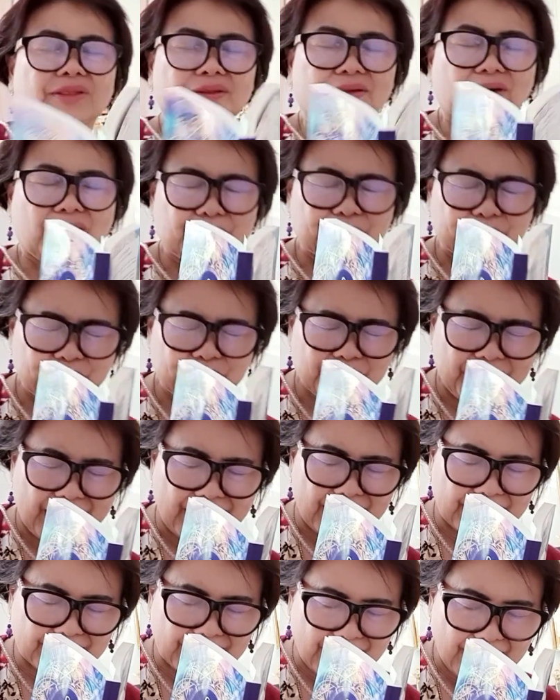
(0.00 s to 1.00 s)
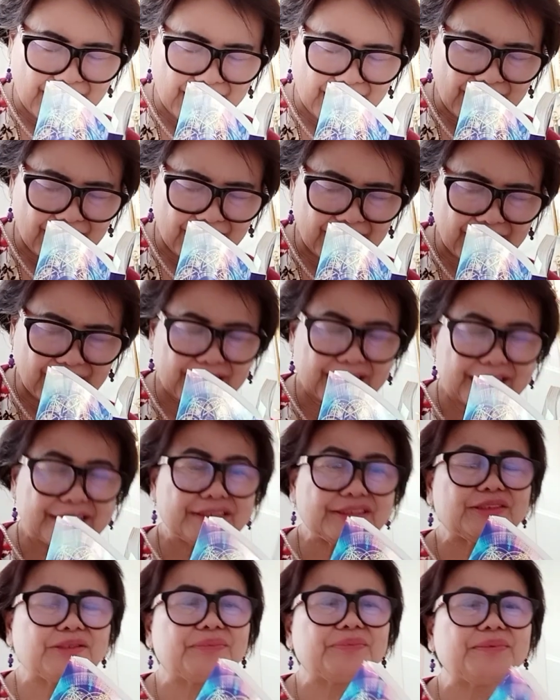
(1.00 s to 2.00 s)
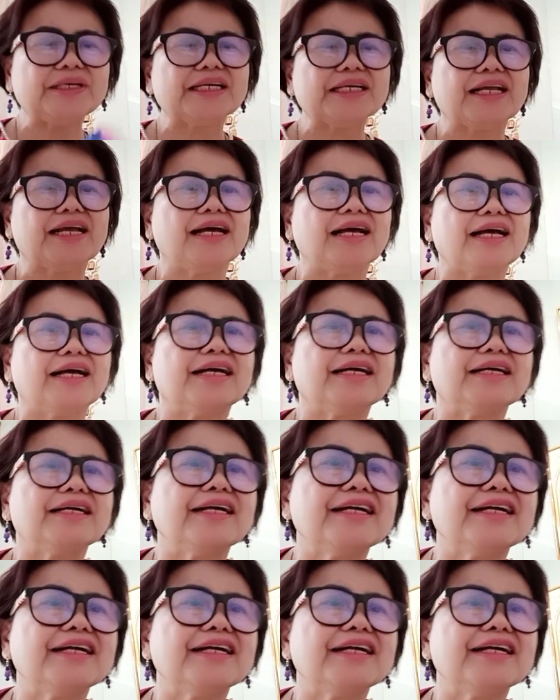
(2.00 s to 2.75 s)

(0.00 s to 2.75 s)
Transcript: ขอบคุณมากค่ะ จบแล้วค่ะ